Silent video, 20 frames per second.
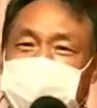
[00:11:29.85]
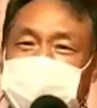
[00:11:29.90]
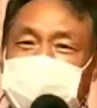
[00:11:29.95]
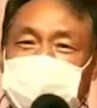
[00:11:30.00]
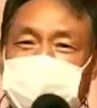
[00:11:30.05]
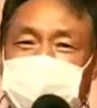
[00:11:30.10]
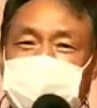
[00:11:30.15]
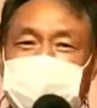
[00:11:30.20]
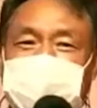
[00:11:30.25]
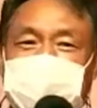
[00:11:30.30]

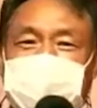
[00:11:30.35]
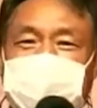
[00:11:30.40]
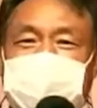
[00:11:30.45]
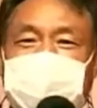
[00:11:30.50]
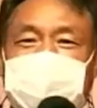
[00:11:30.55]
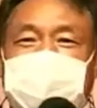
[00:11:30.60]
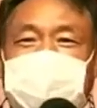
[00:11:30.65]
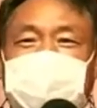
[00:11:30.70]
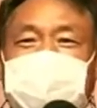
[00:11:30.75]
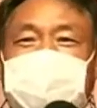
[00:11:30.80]

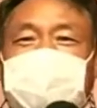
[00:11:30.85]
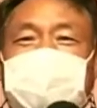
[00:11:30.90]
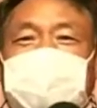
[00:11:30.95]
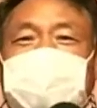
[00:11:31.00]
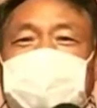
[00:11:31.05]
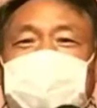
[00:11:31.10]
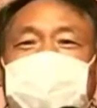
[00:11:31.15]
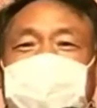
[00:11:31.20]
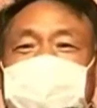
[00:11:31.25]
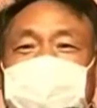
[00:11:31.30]

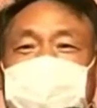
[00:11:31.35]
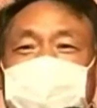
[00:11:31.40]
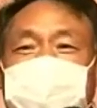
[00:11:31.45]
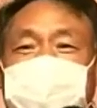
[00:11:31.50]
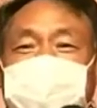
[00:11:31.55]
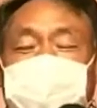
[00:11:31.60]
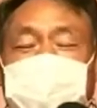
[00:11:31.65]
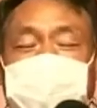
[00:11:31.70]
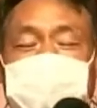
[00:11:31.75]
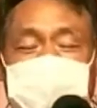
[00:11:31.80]
희한하게
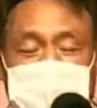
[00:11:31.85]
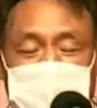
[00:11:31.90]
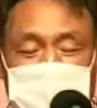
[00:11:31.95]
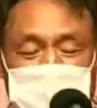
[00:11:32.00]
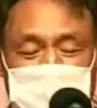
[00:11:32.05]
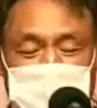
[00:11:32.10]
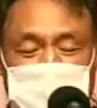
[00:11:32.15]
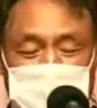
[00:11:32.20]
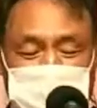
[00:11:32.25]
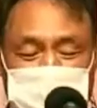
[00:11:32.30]

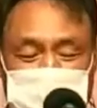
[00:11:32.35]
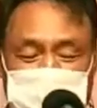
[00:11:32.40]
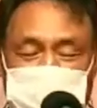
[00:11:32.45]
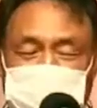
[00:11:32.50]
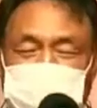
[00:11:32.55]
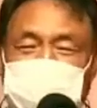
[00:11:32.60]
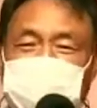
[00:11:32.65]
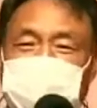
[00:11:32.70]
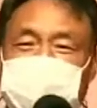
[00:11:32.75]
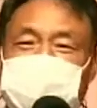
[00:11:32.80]
그
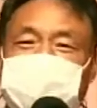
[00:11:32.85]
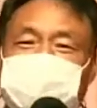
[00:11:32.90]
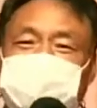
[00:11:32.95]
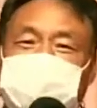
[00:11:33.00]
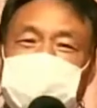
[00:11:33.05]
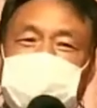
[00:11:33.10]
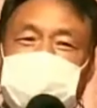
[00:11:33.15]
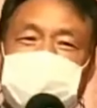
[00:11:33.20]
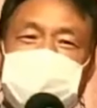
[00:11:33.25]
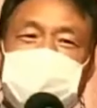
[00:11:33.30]
적금 탈
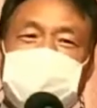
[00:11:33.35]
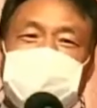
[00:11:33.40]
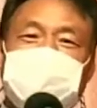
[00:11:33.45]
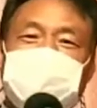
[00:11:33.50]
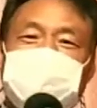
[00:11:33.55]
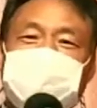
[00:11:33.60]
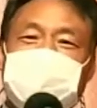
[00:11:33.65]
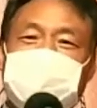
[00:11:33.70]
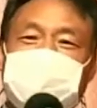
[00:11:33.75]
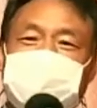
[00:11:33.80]
때쯤
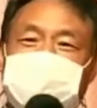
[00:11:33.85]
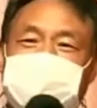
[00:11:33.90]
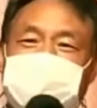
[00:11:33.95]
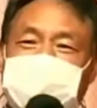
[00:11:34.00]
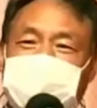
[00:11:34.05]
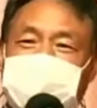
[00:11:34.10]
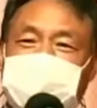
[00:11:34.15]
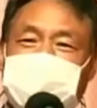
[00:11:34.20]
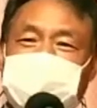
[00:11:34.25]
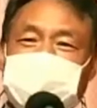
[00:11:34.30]
되면은
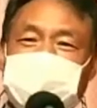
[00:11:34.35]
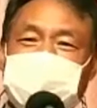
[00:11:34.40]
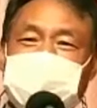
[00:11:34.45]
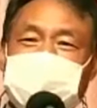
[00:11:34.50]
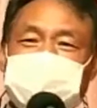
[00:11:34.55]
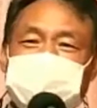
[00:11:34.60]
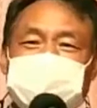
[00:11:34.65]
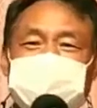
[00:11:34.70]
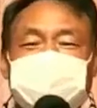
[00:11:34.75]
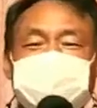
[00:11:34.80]

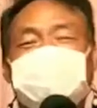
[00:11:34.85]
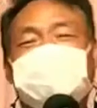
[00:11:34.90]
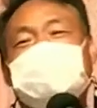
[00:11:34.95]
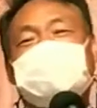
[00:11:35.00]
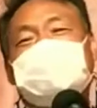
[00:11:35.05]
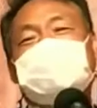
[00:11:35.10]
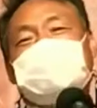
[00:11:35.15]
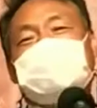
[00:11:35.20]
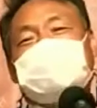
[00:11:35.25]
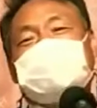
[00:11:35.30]
무슨 일이
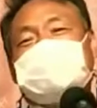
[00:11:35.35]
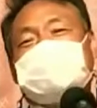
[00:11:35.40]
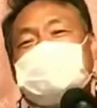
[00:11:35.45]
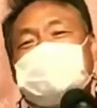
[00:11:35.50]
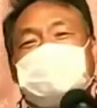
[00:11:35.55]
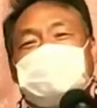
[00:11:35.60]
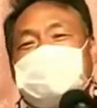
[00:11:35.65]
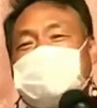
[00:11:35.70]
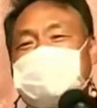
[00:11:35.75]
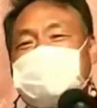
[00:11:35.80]
딱 생겨들이
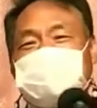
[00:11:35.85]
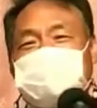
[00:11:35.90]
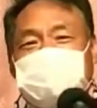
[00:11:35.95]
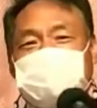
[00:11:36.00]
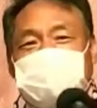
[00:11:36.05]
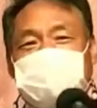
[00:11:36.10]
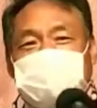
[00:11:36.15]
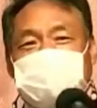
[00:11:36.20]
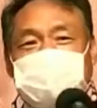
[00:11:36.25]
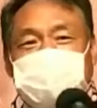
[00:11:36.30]

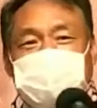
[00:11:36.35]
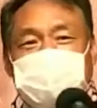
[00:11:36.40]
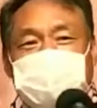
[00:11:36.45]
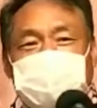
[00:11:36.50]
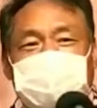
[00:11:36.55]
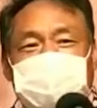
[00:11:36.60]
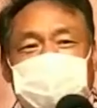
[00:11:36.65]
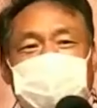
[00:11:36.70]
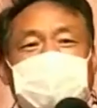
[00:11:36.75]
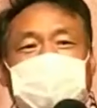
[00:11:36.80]

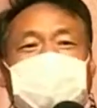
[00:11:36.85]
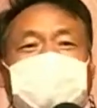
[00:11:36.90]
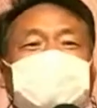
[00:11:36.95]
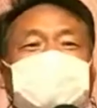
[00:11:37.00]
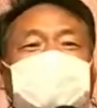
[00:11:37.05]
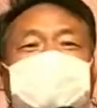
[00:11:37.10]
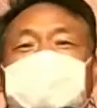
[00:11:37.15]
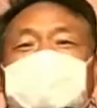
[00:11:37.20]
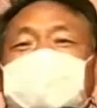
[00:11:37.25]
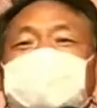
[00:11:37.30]
그래가지고 싹
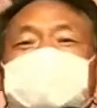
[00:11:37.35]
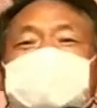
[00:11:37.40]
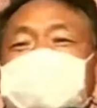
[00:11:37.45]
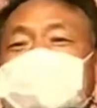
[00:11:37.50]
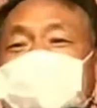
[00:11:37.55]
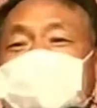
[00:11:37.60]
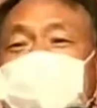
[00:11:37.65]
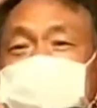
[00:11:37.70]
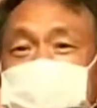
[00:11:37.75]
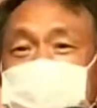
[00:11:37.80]

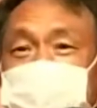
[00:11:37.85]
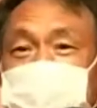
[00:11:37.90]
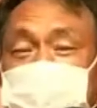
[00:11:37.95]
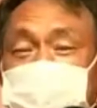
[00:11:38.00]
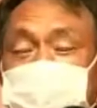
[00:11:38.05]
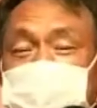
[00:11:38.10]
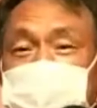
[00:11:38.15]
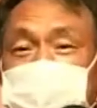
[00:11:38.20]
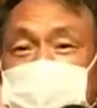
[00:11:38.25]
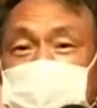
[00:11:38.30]
없어져버리고
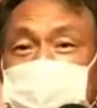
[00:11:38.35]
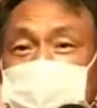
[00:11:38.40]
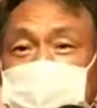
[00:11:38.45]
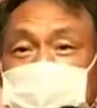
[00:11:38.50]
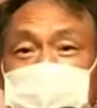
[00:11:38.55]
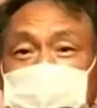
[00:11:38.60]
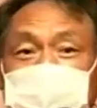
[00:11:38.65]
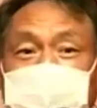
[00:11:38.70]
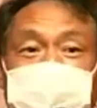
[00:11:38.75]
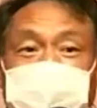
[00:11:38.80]

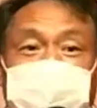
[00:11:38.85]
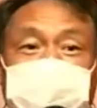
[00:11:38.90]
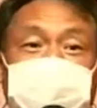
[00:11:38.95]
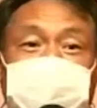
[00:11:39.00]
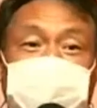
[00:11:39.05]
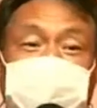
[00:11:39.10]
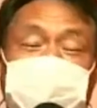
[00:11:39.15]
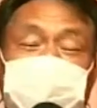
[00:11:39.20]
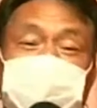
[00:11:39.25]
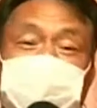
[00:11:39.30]
어쩔 때는
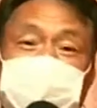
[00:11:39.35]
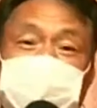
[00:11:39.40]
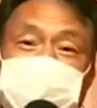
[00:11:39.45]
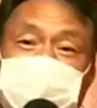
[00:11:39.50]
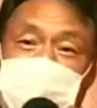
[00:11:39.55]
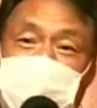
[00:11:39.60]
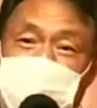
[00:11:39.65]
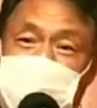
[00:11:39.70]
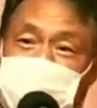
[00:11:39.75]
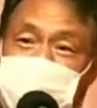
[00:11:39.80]
뭐냐
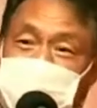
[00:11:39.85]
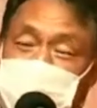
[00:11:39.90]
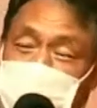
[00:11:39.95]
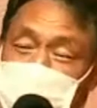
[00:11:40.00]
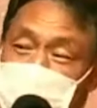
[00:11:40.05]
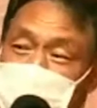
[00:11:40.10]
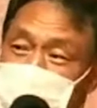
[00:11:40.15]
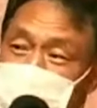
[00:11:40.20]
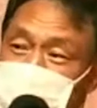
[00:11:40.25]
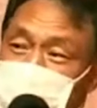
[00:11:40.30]
사고
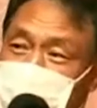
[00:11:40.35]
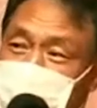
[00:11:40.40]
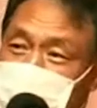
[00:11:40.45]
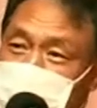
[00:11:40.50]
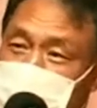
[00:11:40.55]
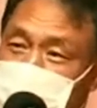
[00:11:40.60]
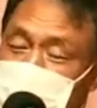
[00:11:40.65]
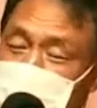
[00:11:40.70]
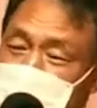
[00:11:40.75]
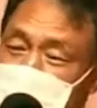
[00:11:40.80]
나가지고
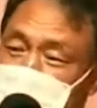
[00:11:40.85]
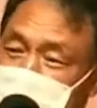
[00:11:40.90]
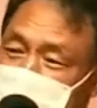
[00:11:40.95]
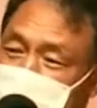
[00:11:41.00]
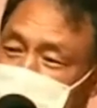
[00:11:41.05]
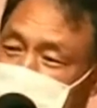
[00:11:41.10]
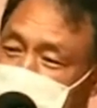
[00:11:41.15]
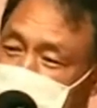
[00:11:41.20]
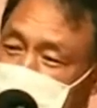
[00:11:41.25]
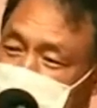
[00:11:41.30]

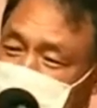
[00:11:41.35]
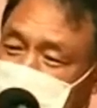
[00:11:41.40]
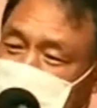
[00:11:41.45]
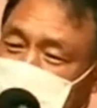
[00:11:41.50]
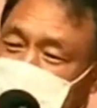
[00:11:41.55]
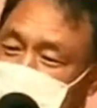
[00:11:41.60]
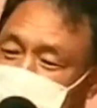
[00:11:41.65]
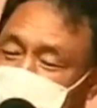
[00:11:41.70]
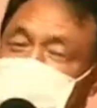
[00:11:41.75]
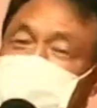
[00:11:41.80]
전부
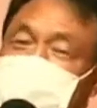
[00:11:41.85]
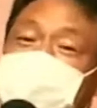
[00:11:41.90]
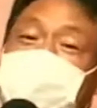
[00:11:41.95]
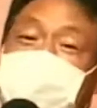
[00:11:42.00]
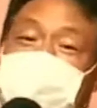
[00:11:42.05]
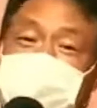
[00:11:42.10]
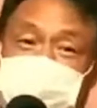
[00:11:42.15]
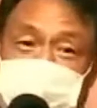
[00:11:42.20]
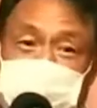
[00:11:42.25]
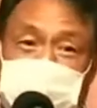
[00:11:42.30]
빚내서 당하고
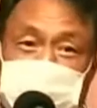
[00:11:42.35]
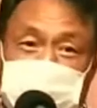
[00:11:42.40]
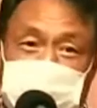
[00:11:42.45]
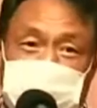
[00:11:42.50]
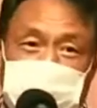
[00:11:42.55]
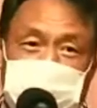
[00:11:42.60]
나니까